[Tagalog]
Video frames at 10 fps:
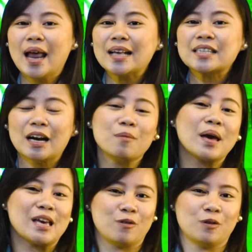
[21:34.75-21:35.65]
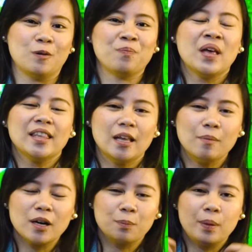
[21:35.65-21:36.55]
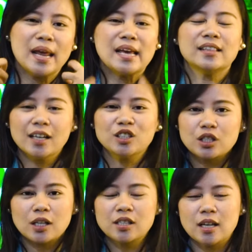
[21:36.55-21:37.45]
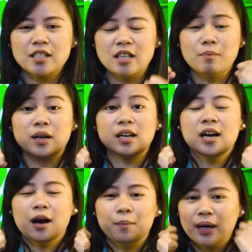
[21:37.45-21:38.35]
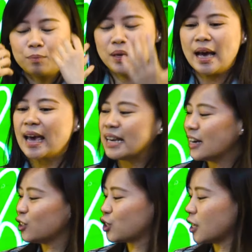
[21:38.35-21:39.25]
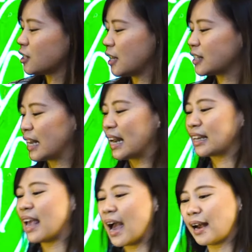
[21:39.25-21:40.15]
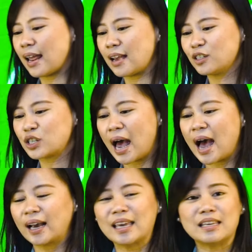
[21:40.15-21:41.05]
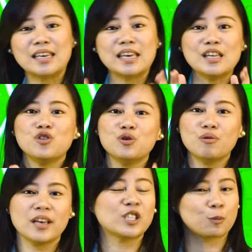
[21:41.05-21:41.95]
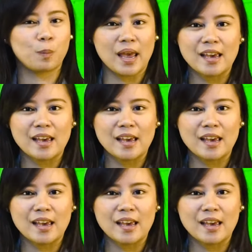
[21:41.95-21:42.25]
Wala sa kamay ko na mag-bring ng justice, na mag, magbigay ng justice sa nangyari sa akin. He knew his